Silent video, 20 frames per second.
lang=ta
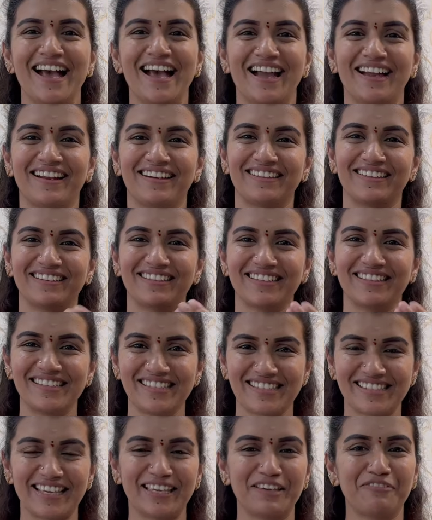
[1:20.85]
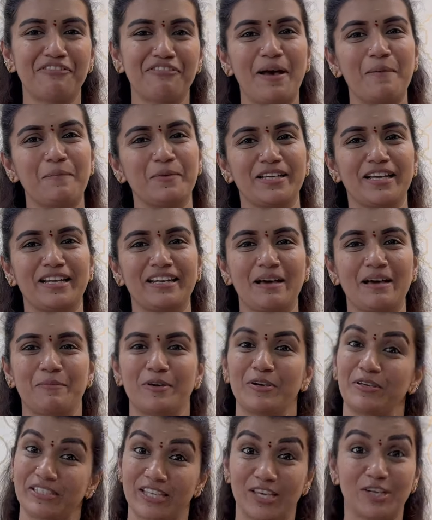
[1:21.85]
அண்டு uh, இசை ஃபேமிலி எல்லாமே
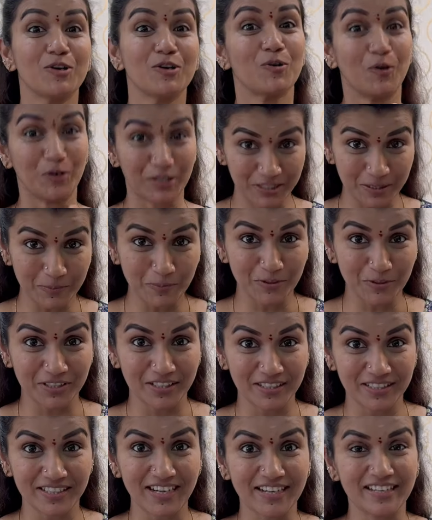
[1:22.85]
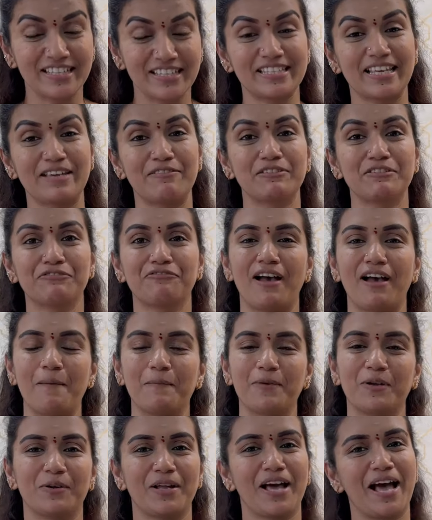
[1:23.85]
இசைக்கும் குழந்த பிறந்திருக்கு அண்ட் இசை வந்து
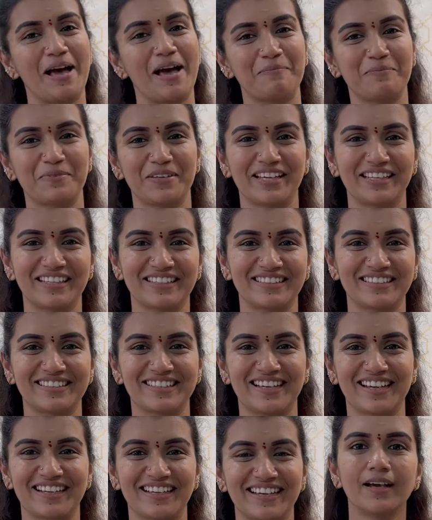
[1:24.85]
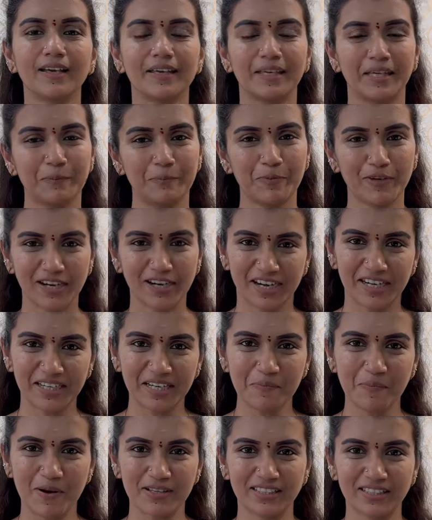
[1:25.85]
ஃபேமிலியோட ஹாப்பியாக இருந்துட்டாங்க இப்போ
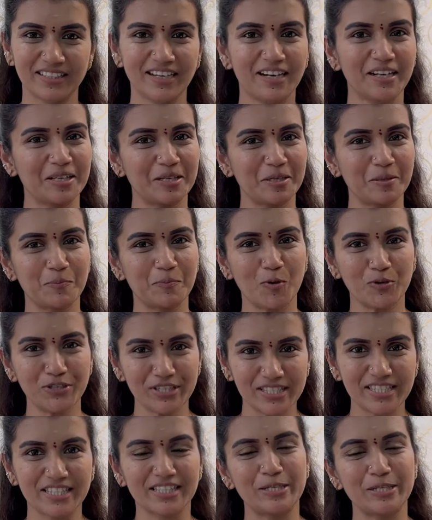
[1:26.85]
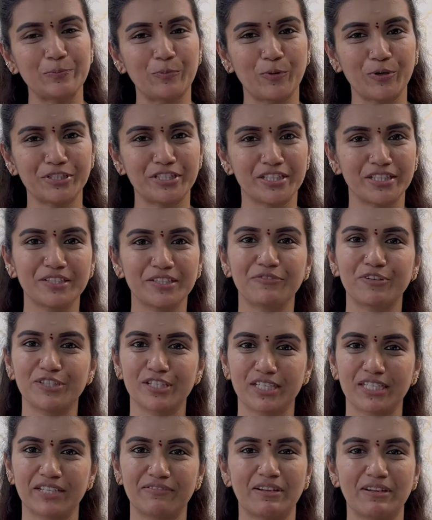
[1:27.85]
கரண்டாக பார்த்தீங்கன்னா எனக்கு பொன்னி சீரியல் போயிட்டுருக்கு
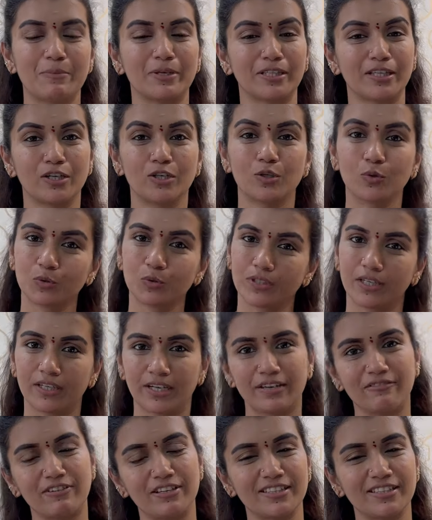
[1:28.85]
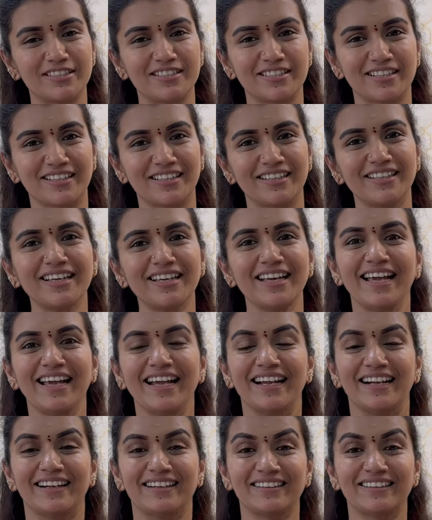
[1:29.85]
விஜய் டிவியில் பார்த்தீங்கன்னா டூ தேர்ட்டிக்கு வந்துட்டுருக்கு
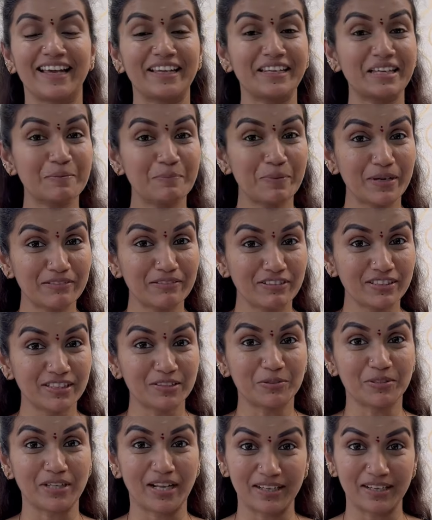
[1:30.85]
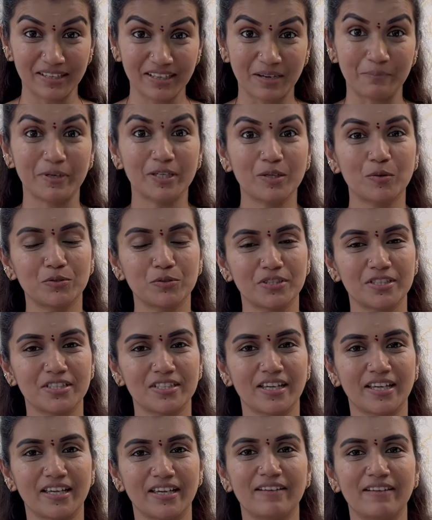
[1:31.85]
uh, நிறைய பேர் வந்து ஒரு நல்ல கமெண்ட்
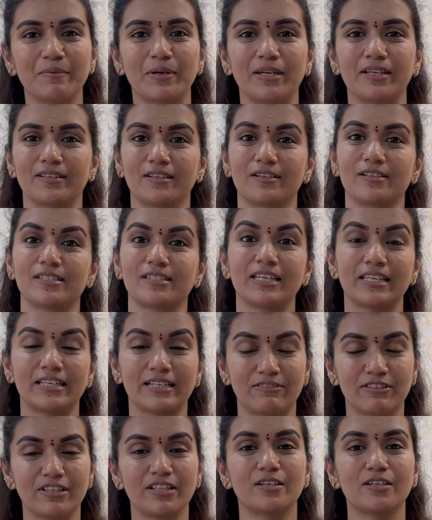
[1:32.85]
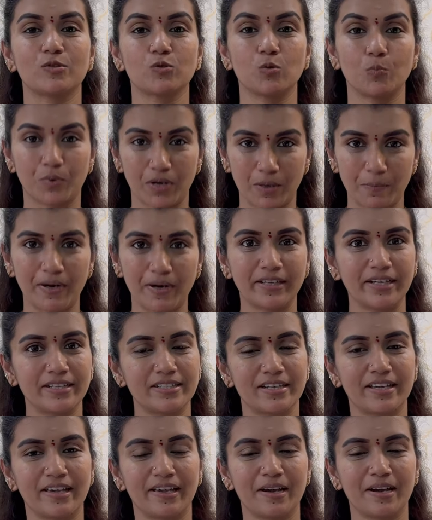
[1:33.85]
கொடுத்துட்ருக்கீங்க மைக் சீரியல் uh, வந்து நீங்கள் சூப்பராக
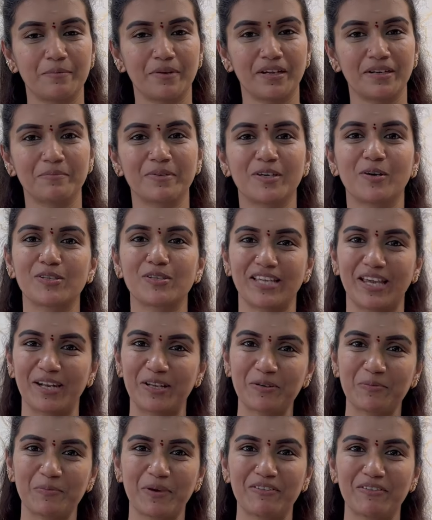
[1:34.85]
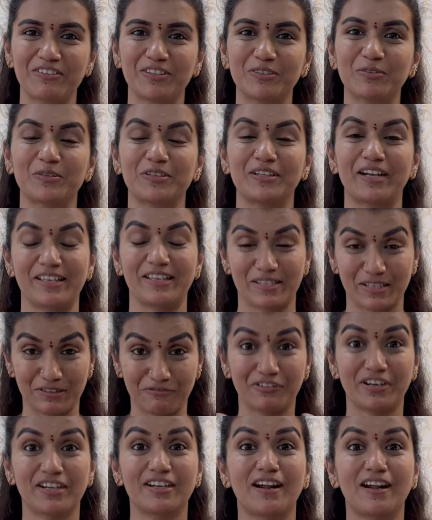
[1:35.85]
பண்ணிகிட்ருக்கீங்க அப்படின்னு பிகாஸ் எனக்குமே வந்து ஒரு
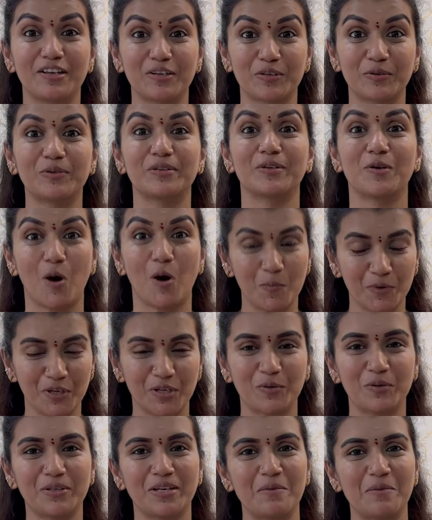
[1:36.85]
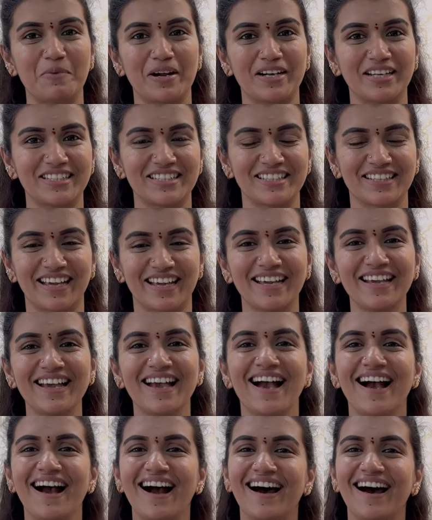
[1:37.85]
டிஃப்ரெண்ட்டான ரோல் காமெடி ரோல் நான் பண்ணிகிட்ருக்கேன்
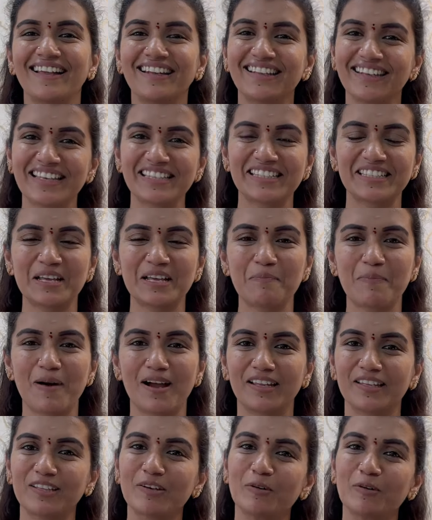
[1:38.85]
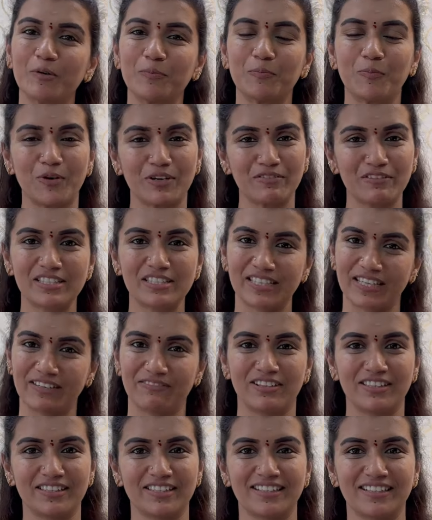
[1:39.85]
அதில் ரீசெண்டாக பார்த்தீங்கன்னா ஒரு புடவை சீன்
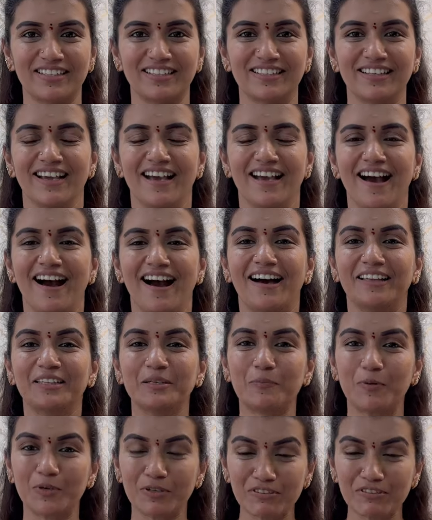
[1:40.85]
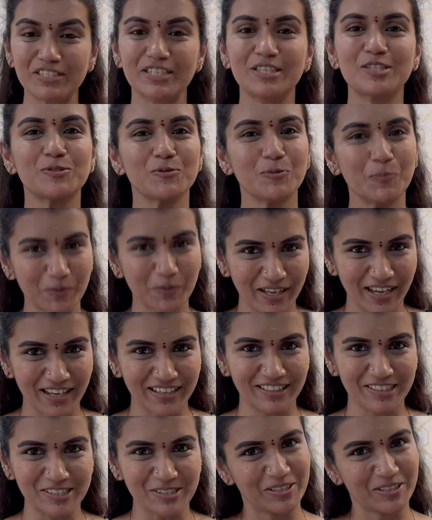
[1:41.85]
வந்திருக்கு அந்த புடவை சீன் சூப்பராக
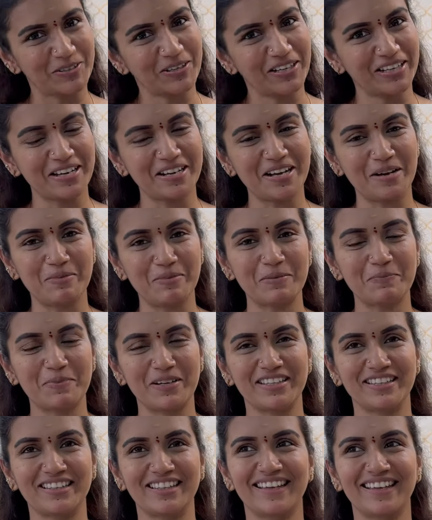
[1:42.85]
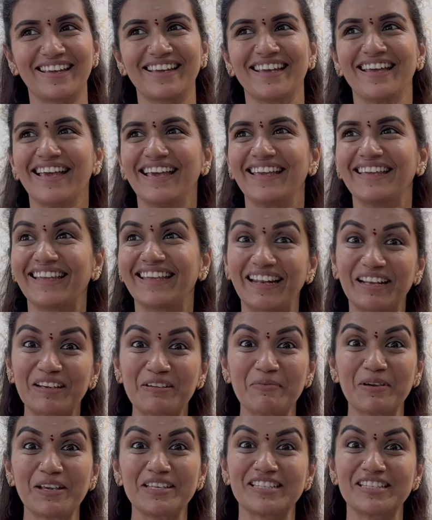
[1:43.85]
இருக்குன்னு சொல்லி கூட நீங்கள் கமெண்ட் பண்ணியிருந்தீங்க
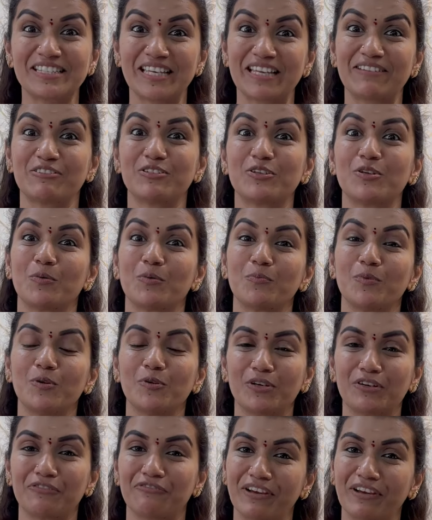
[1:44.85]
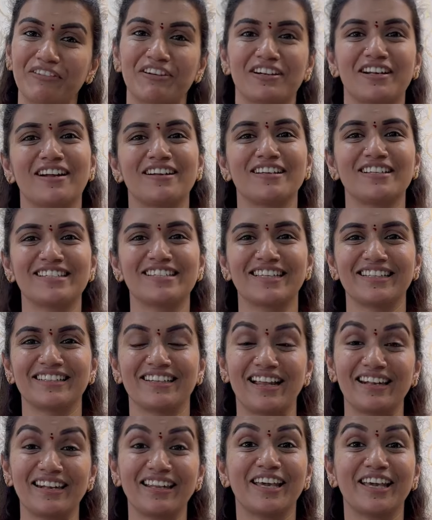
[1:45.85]
எனக்குமே அந்த சீன் வந்து ரொம்ப ஒரு ஃபேவரட்டான சீன்
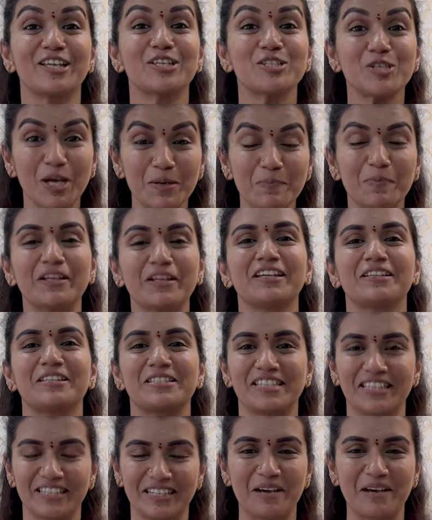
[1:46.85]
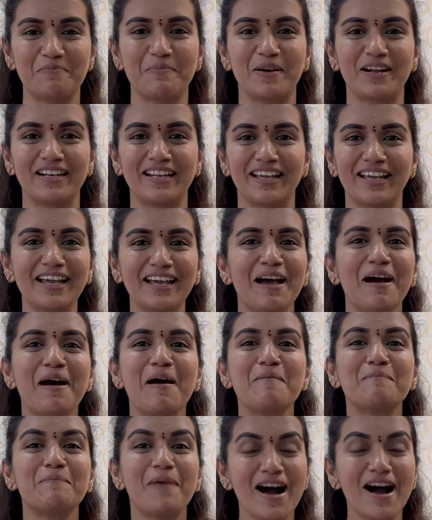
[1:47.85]
நல்லா என்ஜாய் பண்ணி அந்த சீன் நான் பண்ணேன்
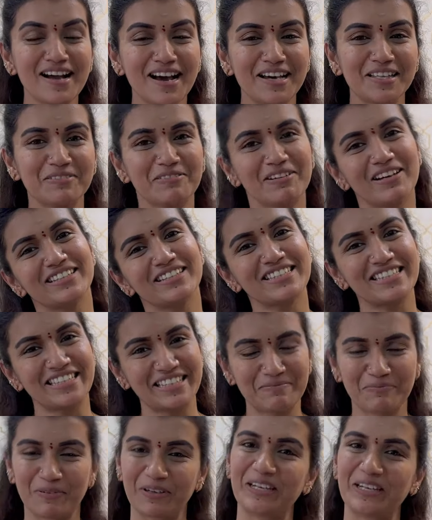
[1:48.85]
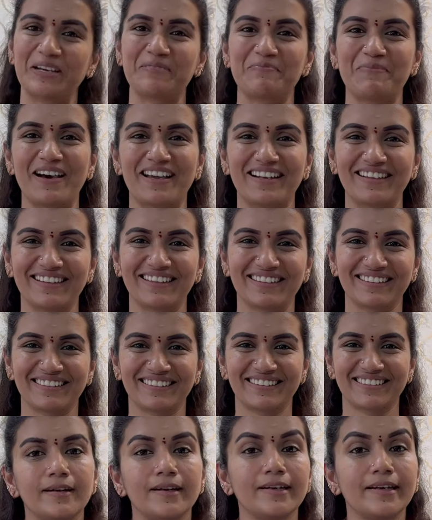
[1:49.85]
பார்க்காதவங்க அந்த சீன் போய் நீங்கள் பாருங்கள்
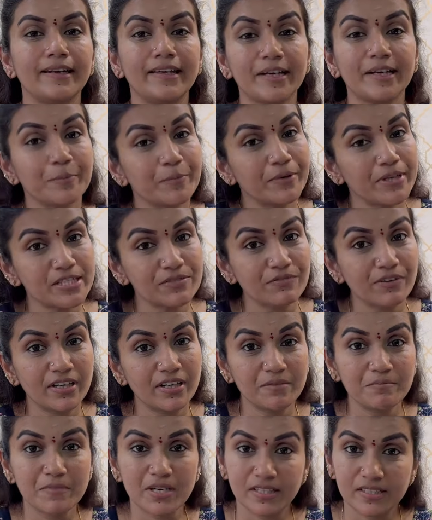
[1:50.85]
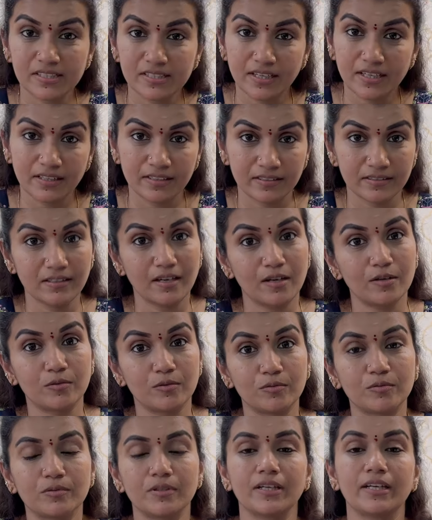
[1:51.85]
நீங்கள் பிரெஸ்ட் ஃபீடிங் மதர்ஸாக
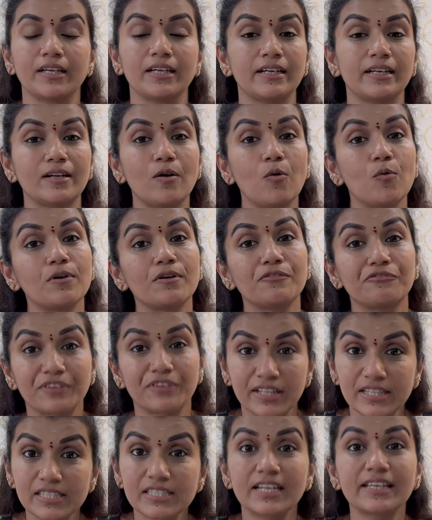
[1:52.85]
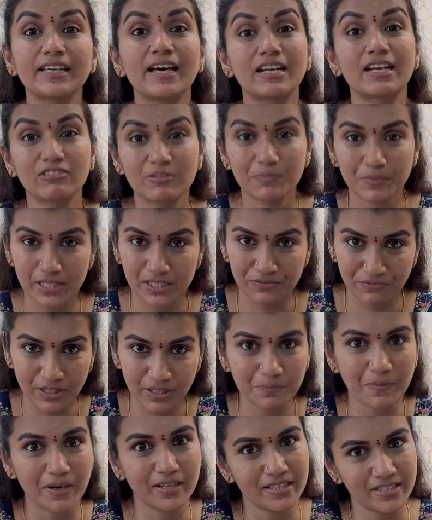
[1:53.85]
இருந்தாலும் இல்லைனா உங்கள் ஃப்ரெண்ட்ஸில் யாராவது பிரெஸ்ட்
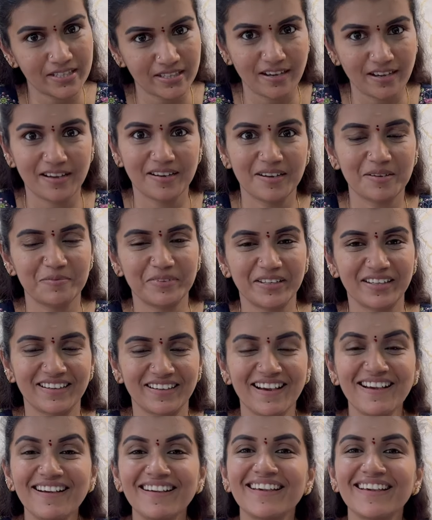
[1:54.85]
ஃபீட் பண்ணிகிட்ருக்காங்க அப்படின்னா